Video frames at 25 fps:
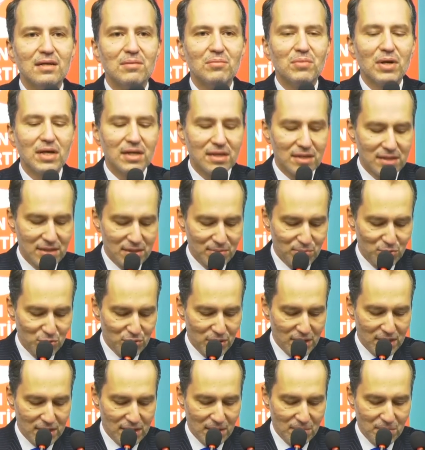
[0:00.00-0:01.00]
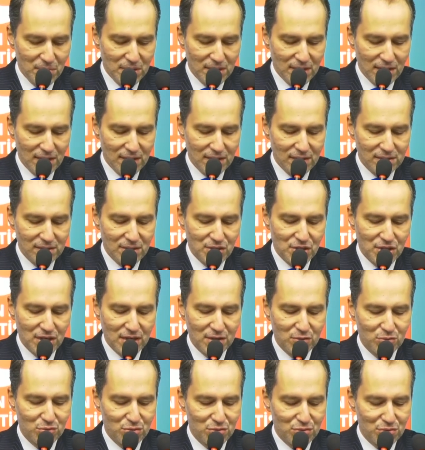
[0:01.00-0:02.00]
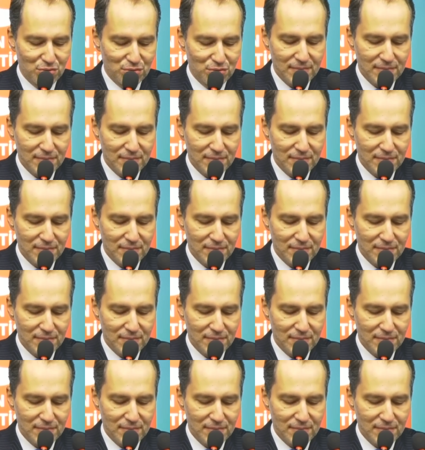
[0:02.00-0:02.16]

Bakınız bunlardan bir tanesi Çaykur.